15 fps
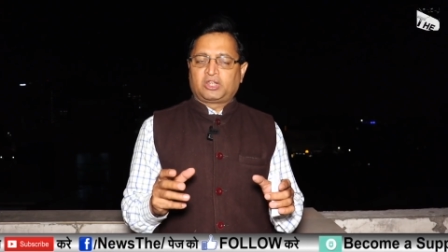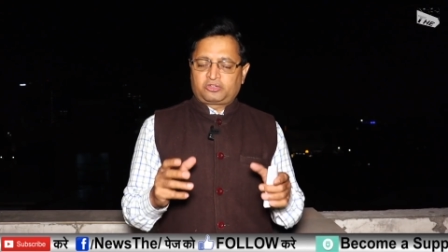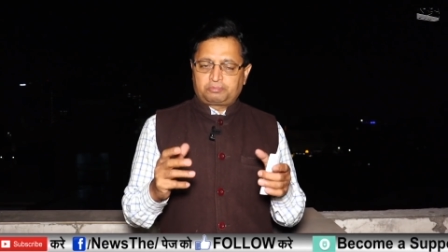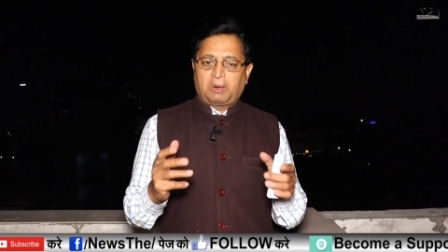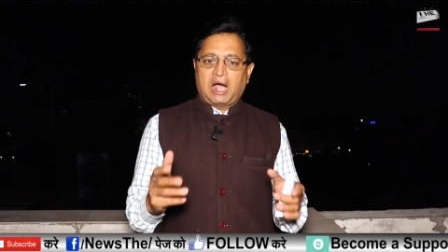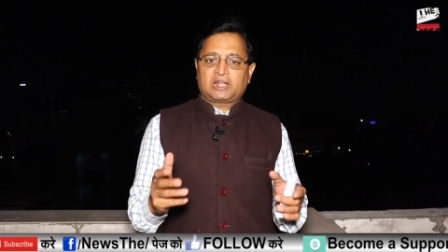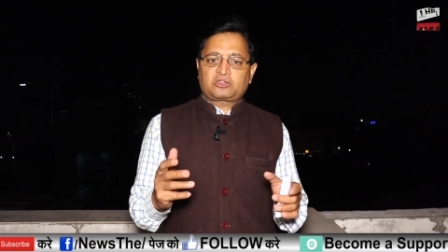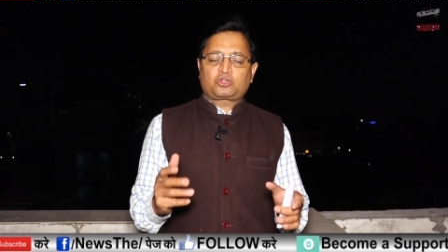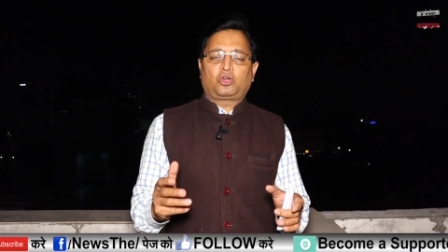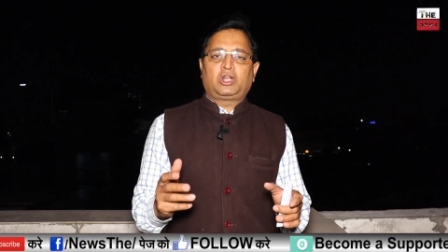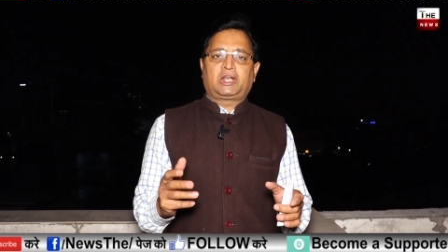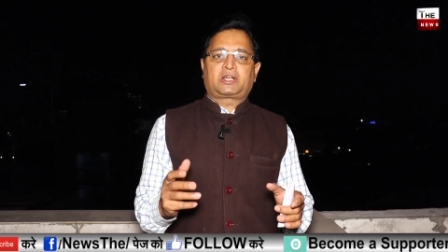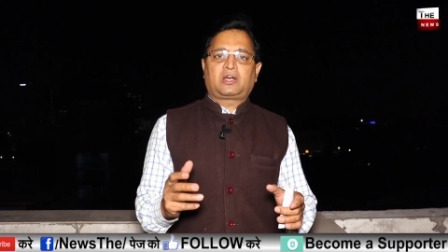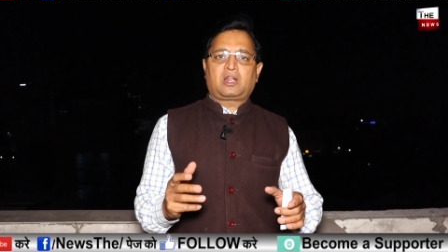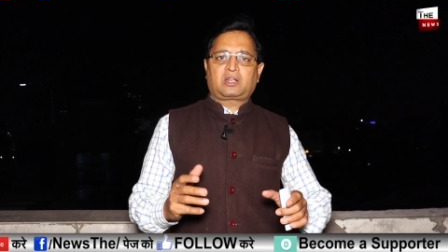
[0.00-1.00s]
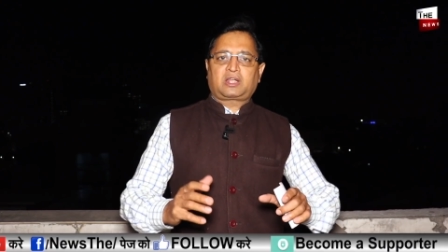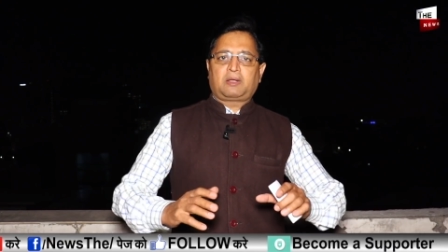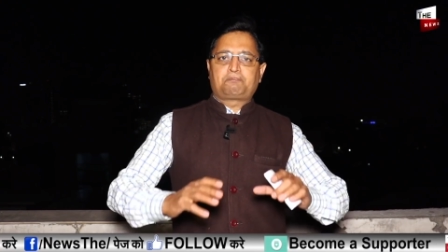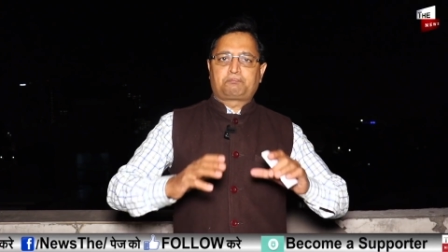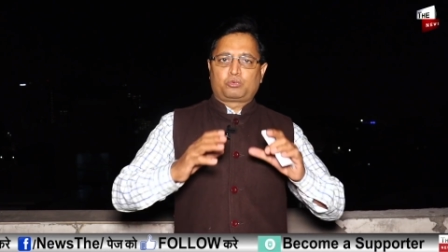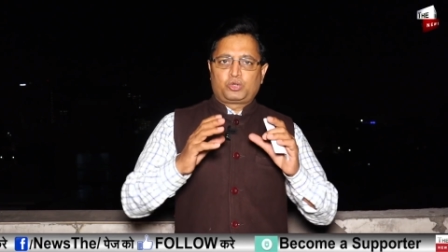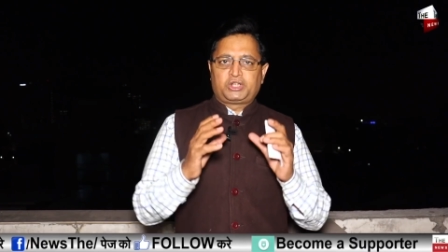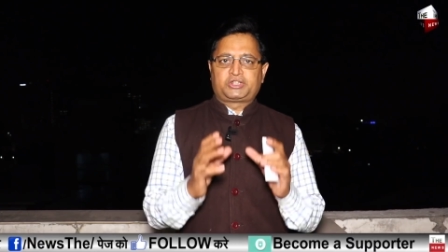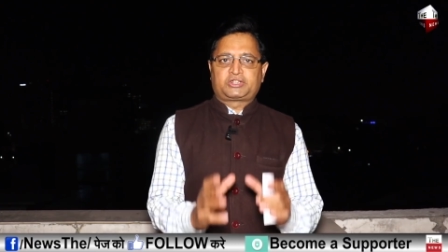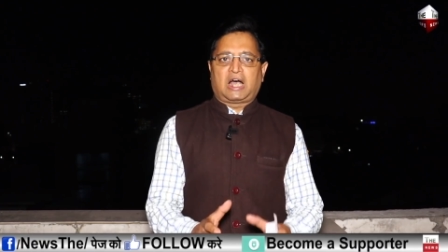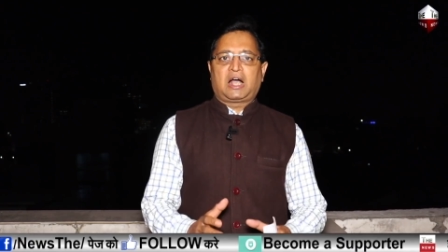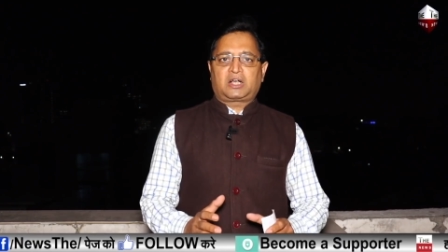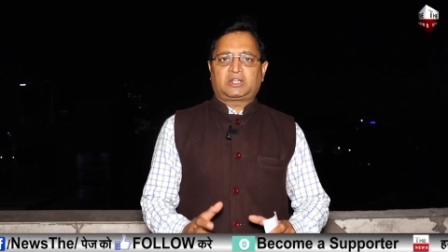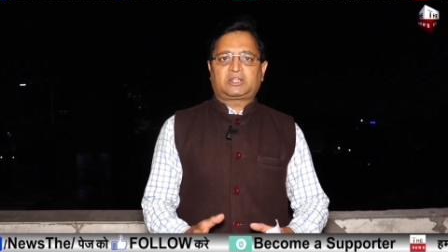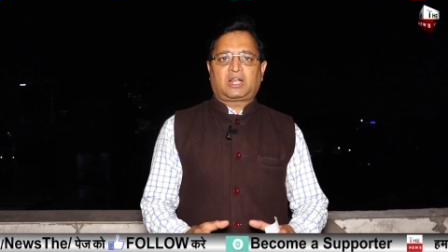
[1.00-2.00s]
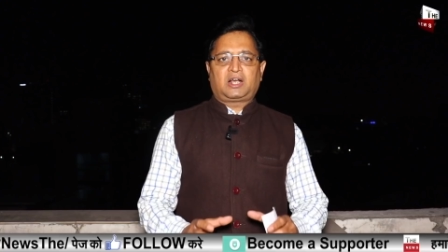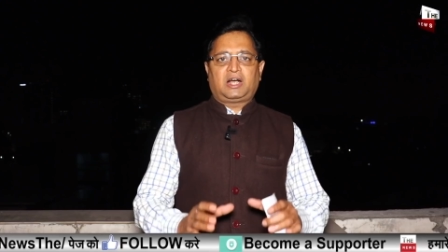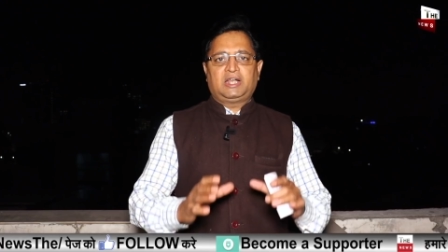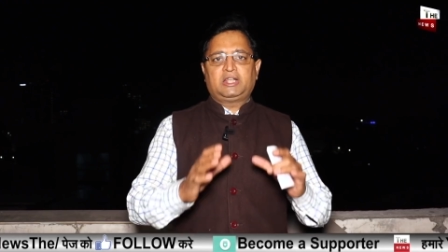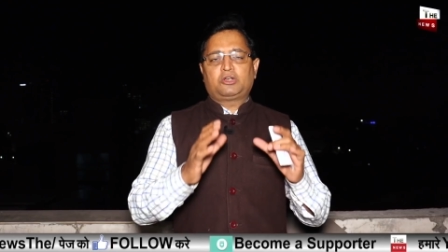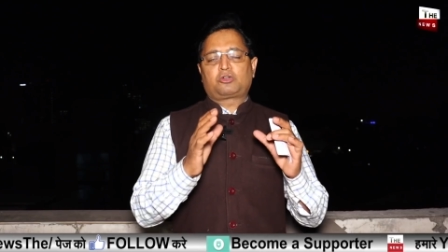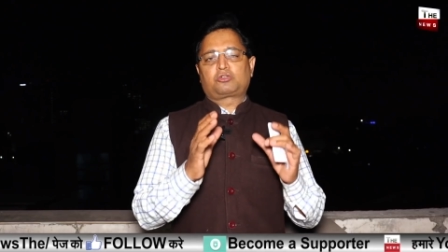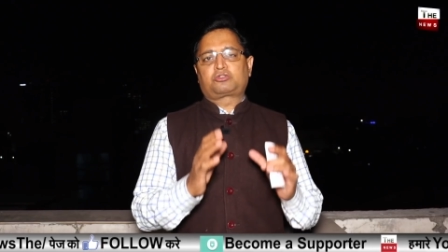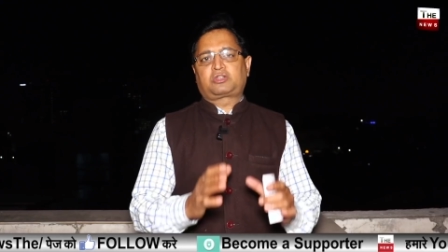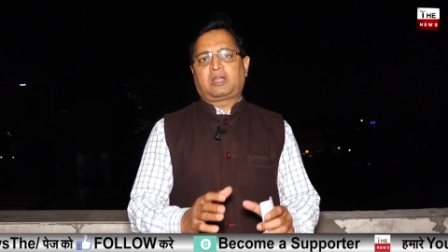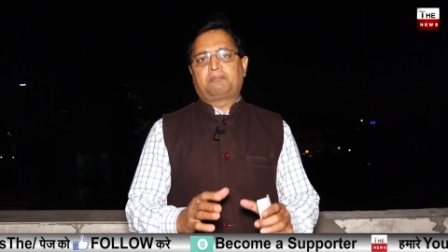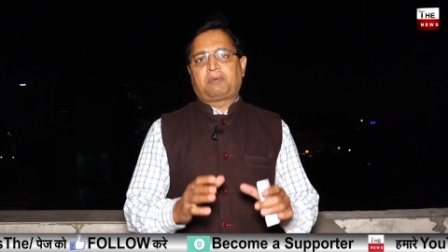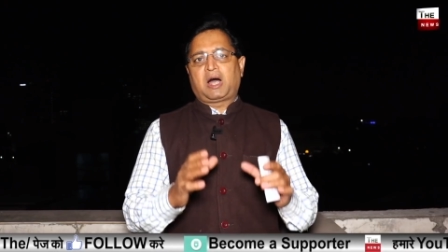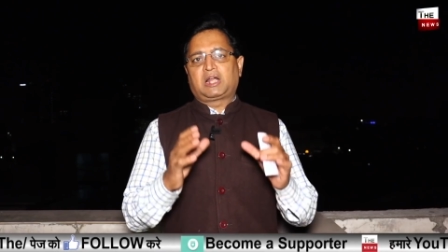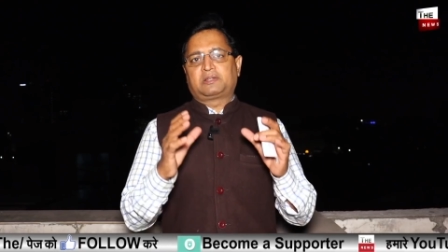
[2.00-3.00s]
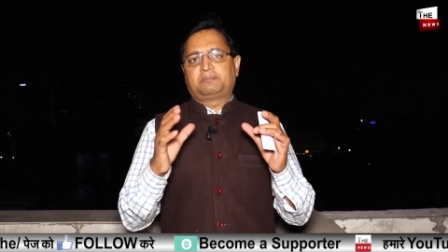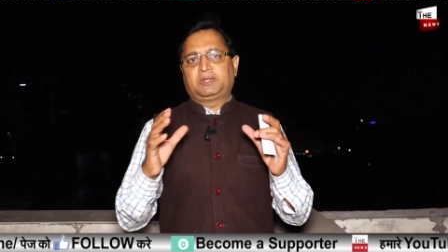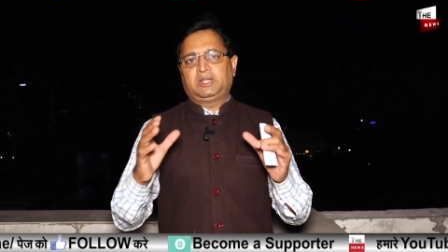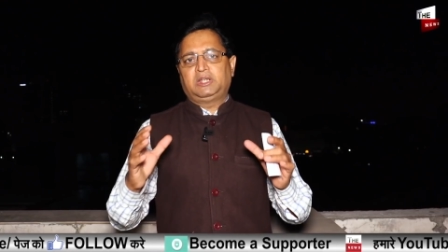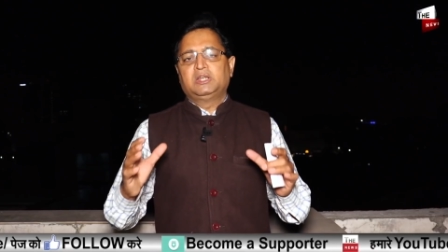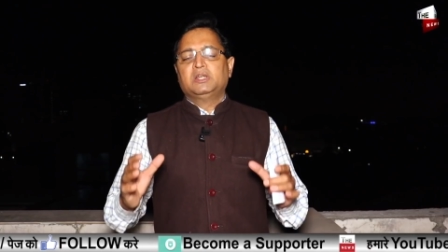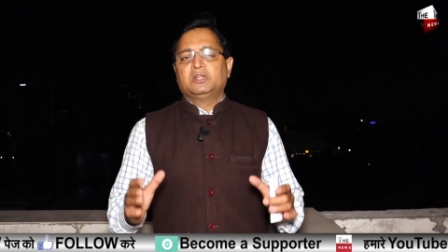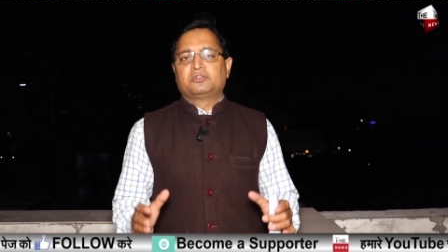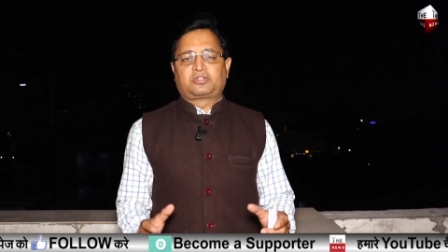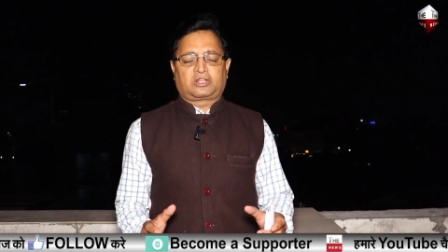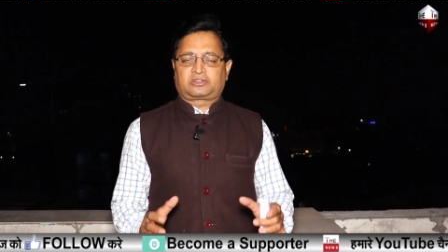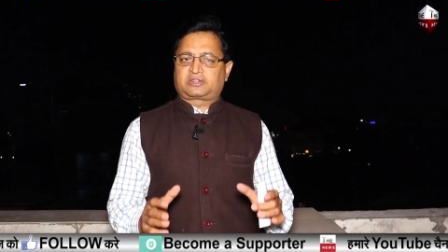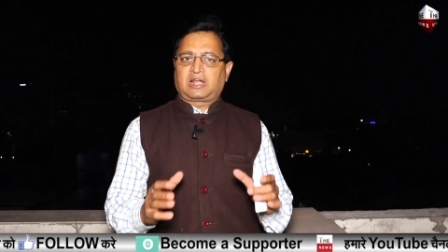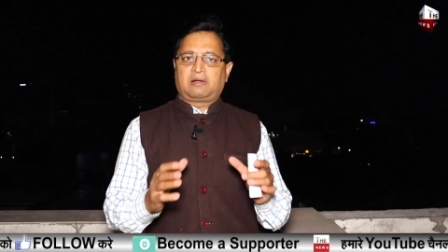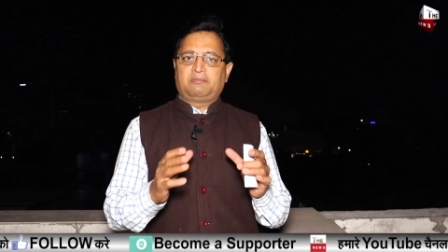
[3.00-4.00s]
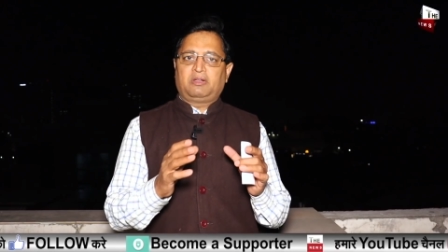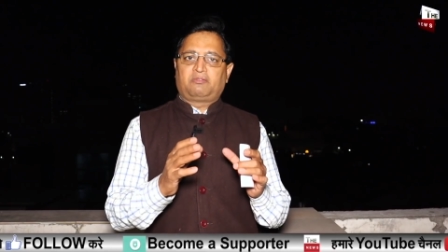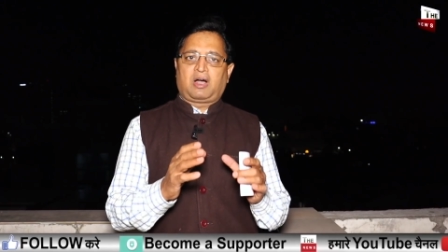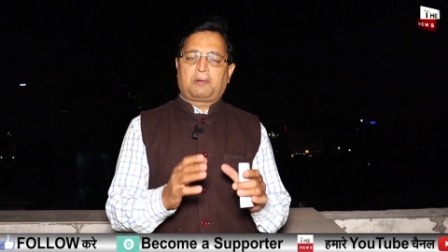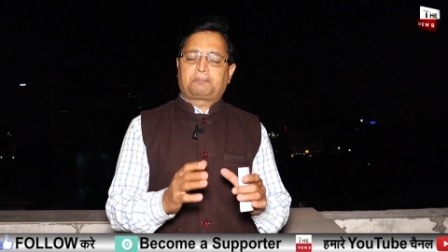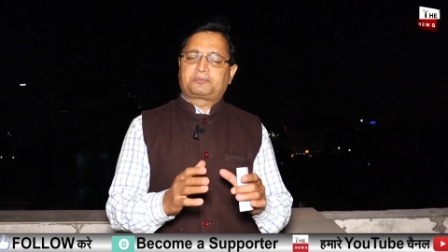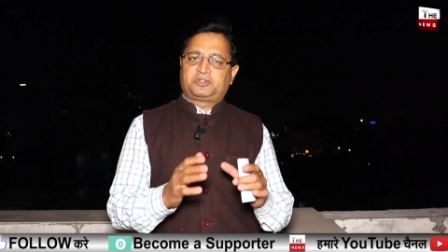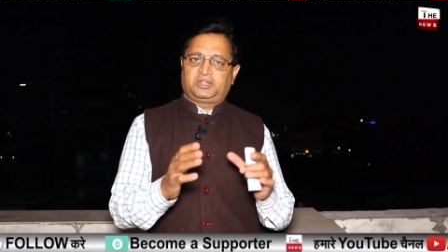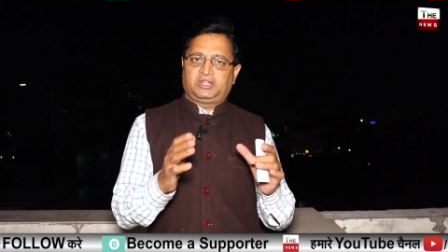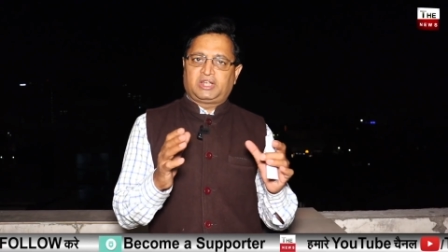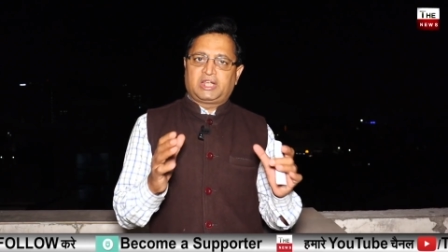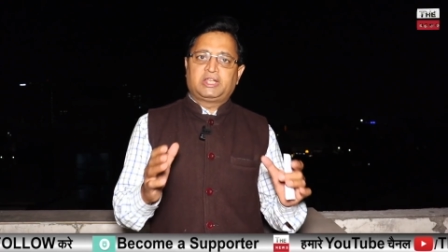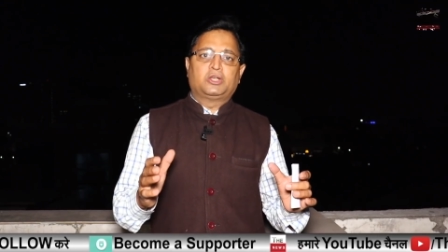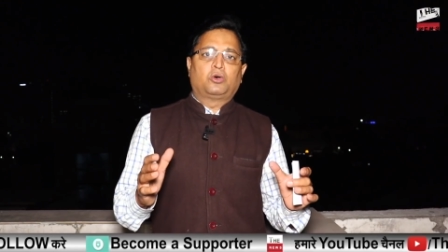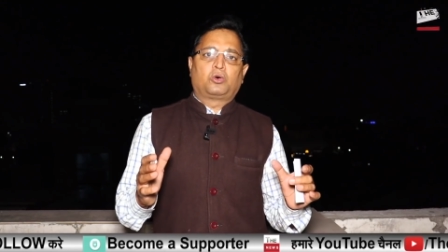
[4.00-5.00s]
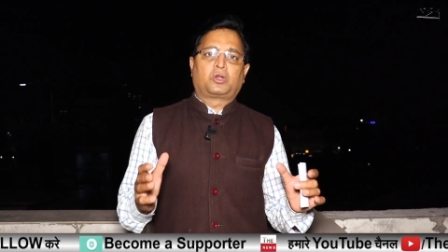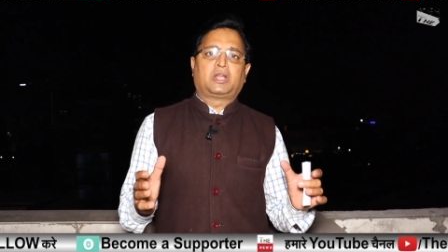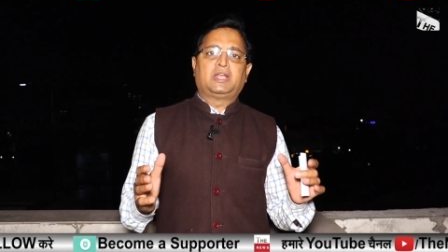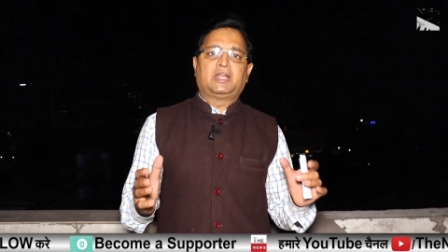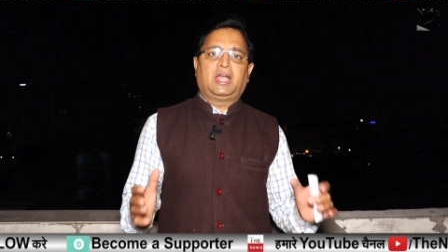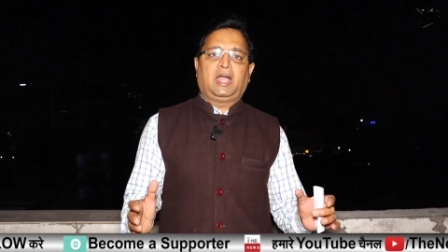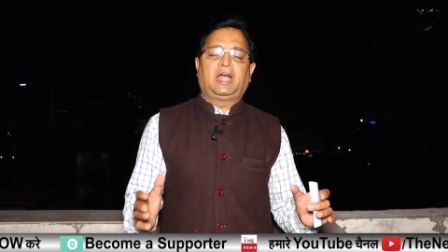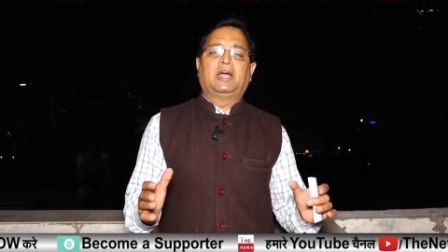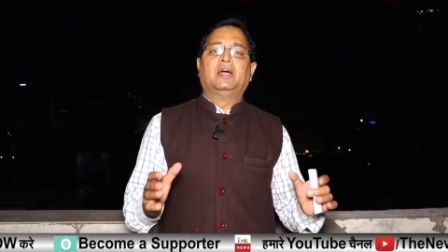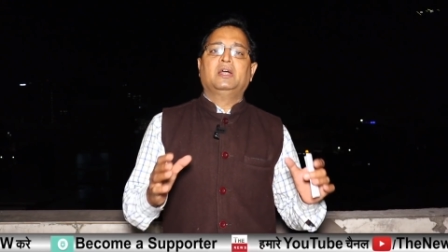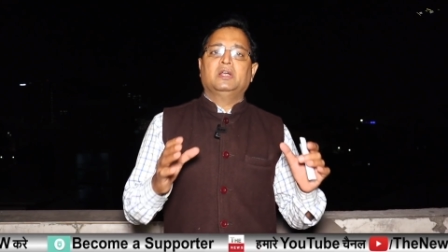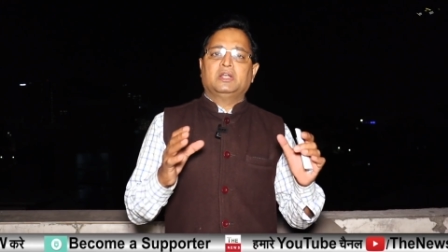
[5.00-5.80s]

इस बात को लेकर के पूरी ताकत लगाई और उसके बाद भी सत्ता में वापसी नहीं हो रही है